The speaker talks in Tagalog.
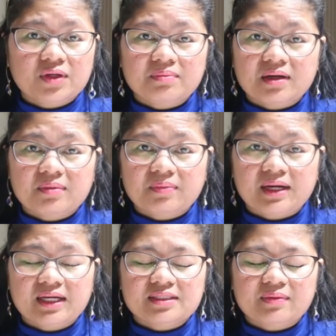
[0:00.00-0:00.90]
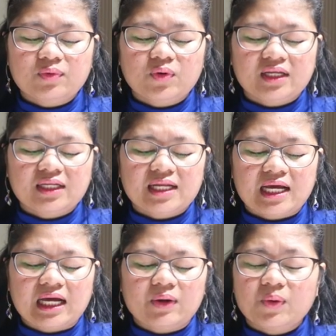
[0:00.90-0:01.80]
yung ibang babae sa buhay nila.